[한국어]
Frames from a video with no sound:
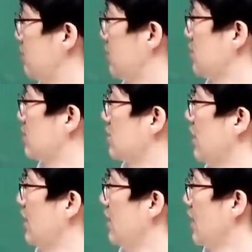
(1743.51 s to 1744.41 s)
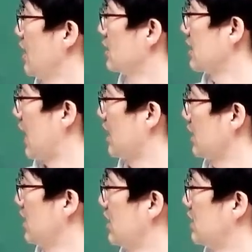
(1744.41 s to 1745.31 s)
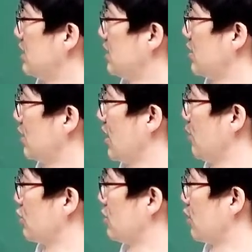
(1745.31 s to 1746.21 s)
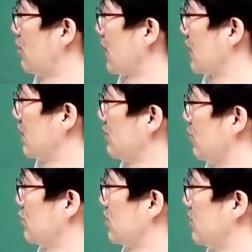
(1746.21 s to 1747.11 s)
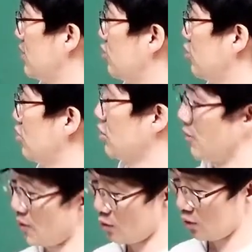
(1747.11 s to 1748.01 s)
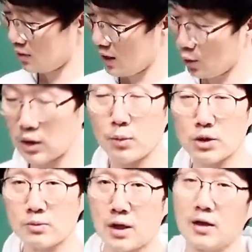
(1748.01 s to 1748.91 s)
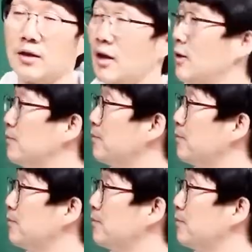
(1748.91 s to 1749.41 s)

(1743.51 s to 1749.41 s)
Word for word: 플러스의 자기 긍정의 모습으로 바뀌는 모습을 쭉 설명하고 있다. 이렇게 보시면 되겠네요.